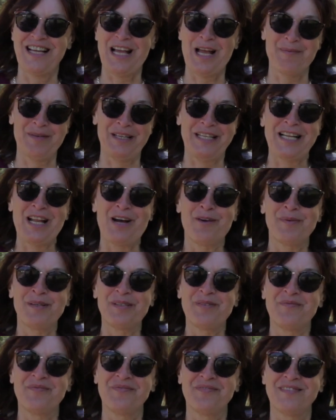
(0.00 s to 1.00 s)
Aber ich
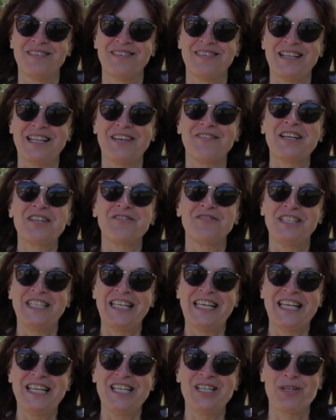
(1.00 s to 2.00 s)
glaube, da werden wir
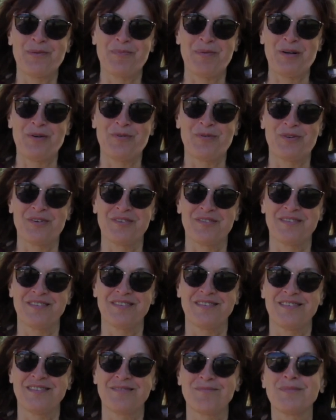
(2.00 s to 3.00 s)
die Kinder brauchen,
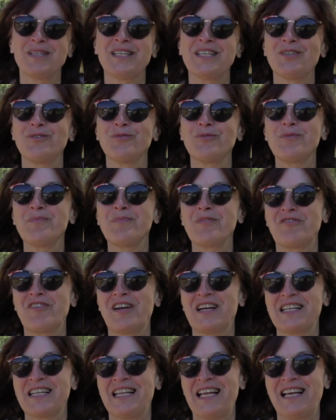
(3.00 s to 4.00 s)
mit ihrer
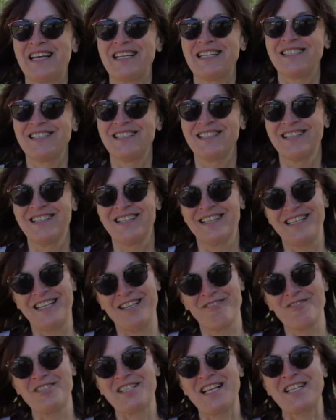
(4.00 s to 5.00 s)
Unbefangenheit,
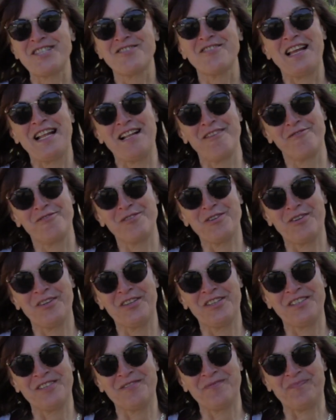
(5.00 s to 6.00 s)
die uns dazu helfen
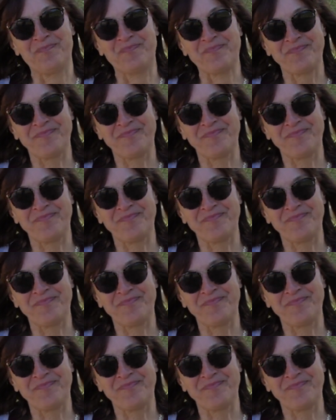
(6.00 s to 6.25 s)
können.